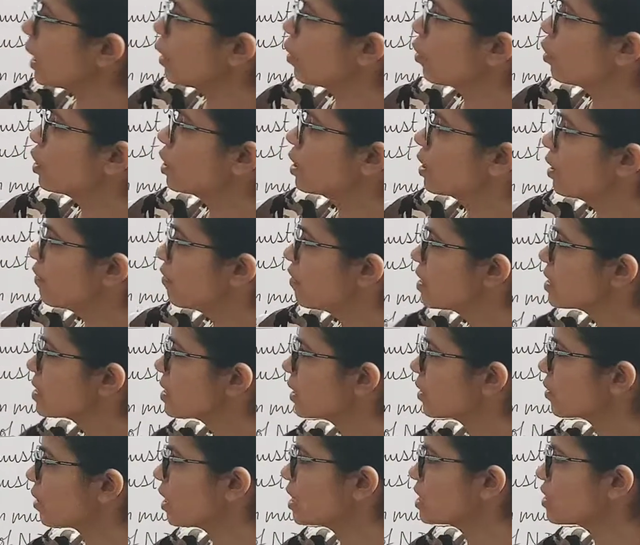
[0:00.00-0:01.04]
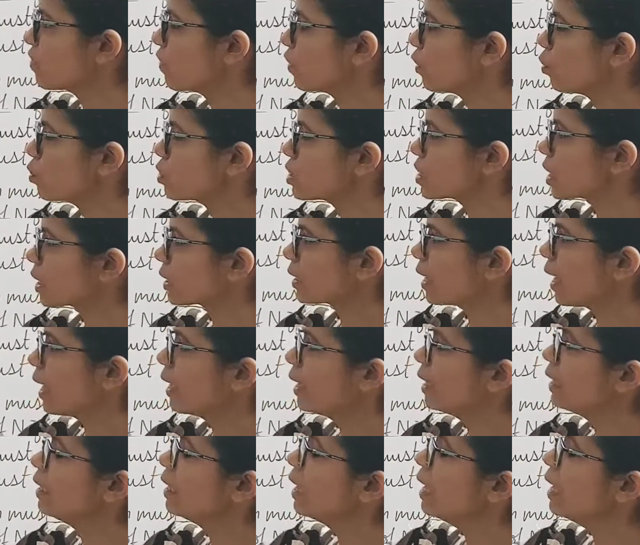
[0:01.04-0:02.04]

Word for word: और डिलीवरी से ट्रांसफ़र हो सकता है